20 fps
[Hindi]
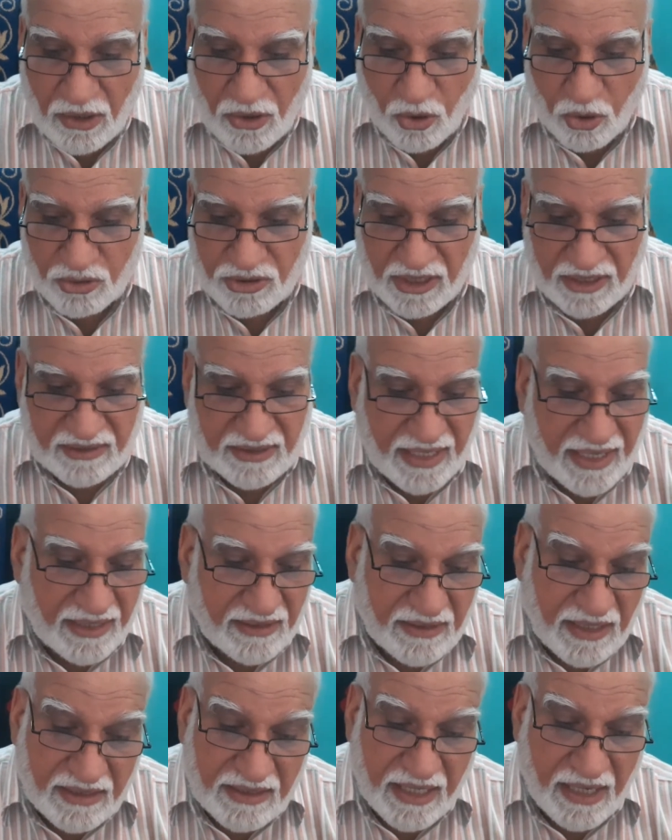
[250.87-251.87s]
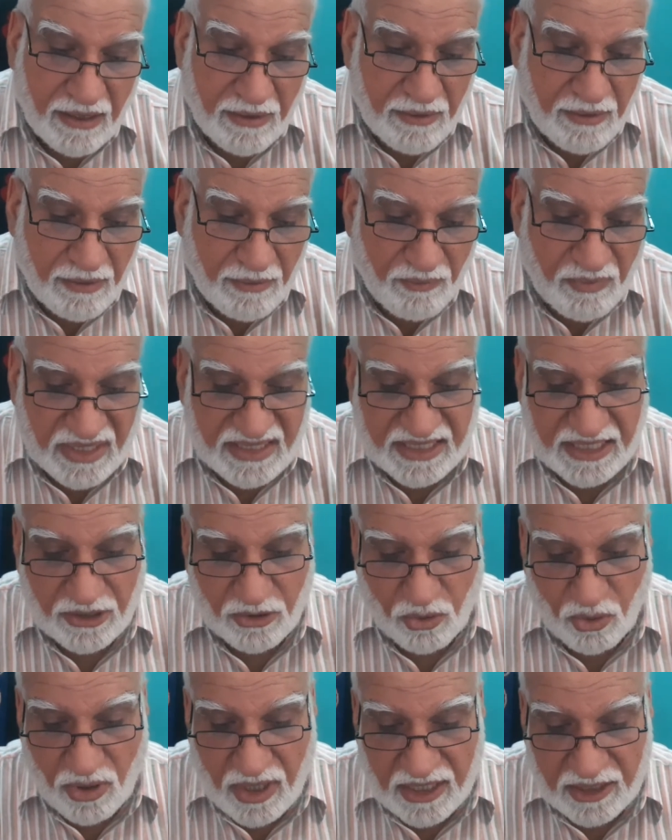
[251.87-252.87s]
हो सकता है तथा बच्चे
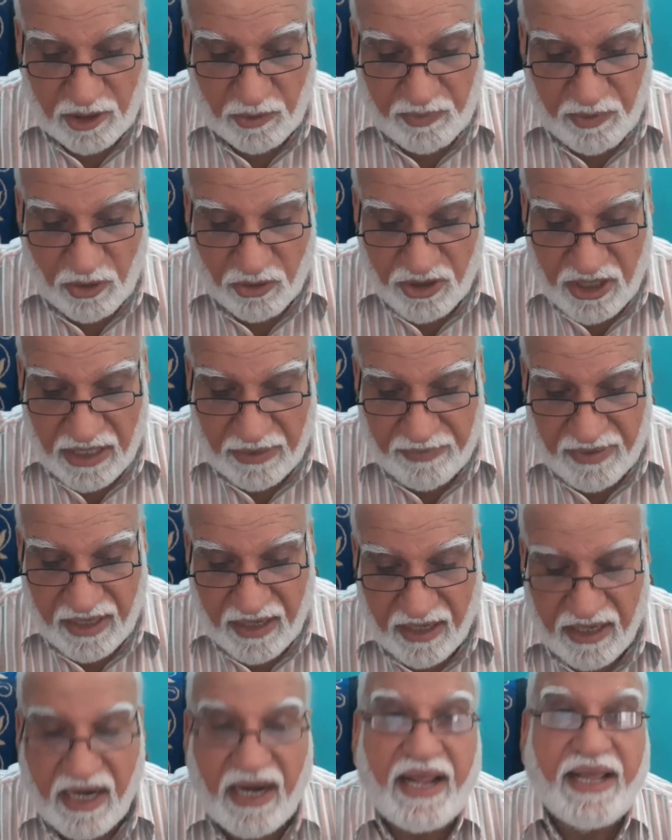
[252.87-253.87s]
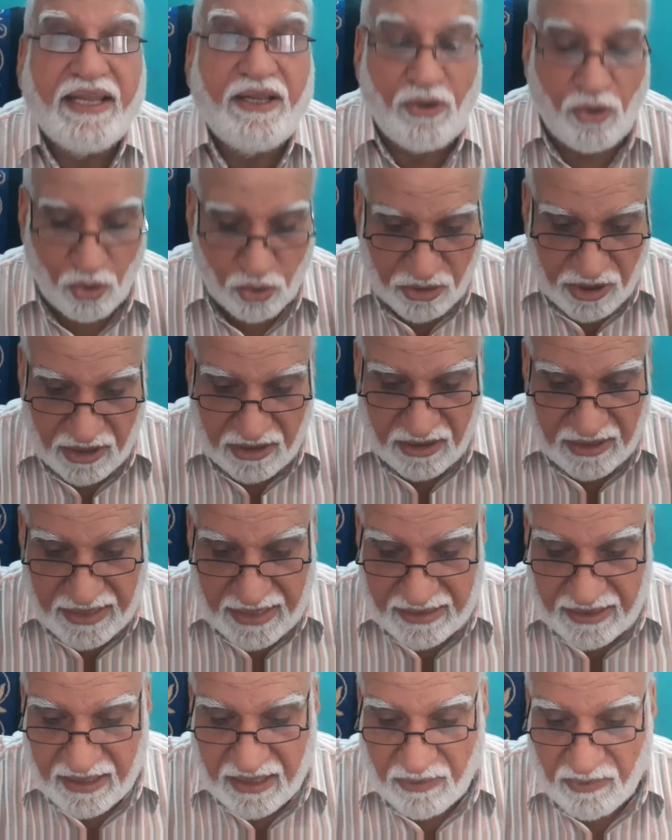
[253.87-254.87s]
को रक्त पहुंचने में कठिनाई हो सकती
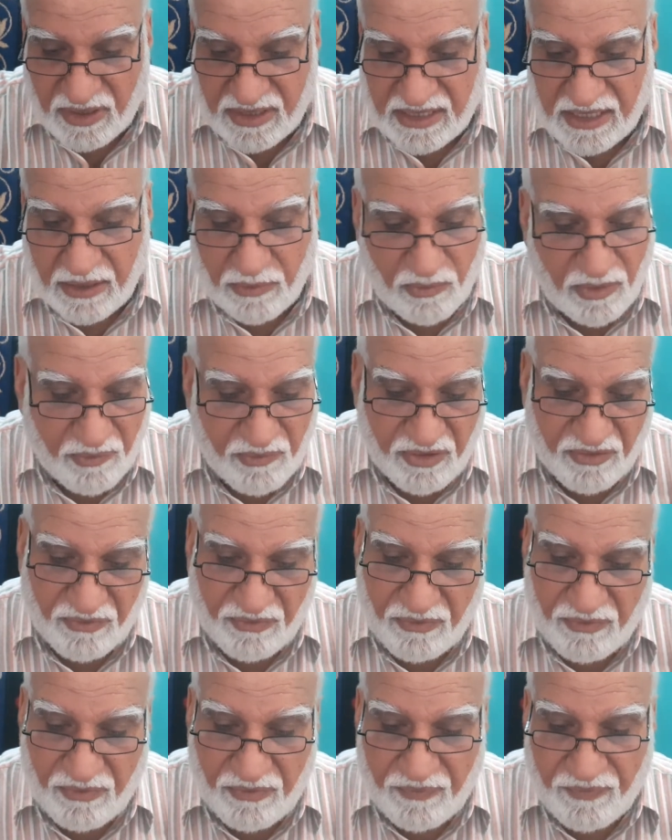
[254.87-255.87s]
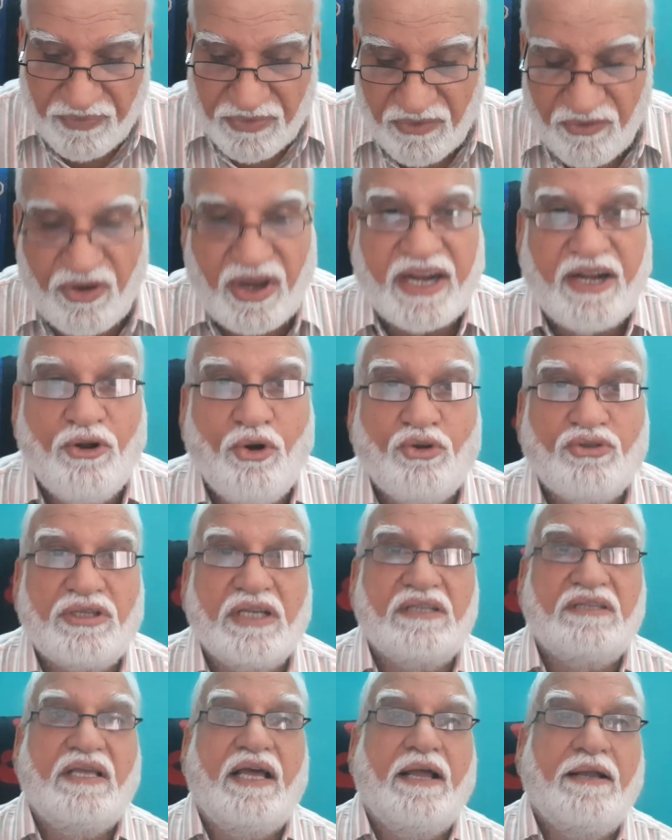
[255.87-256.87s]
है तथा बच्चा मम्मी फाइट हो
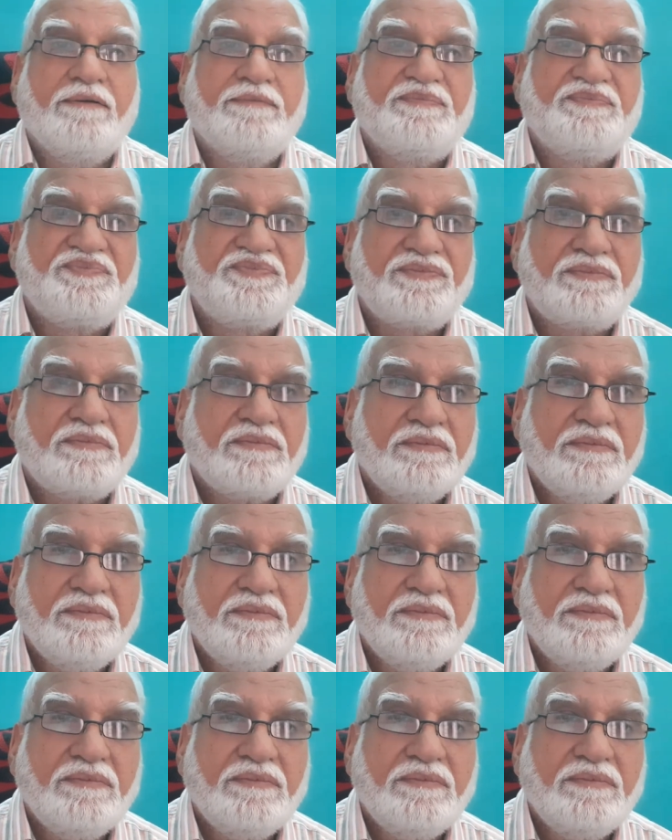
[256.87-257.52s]
सकता है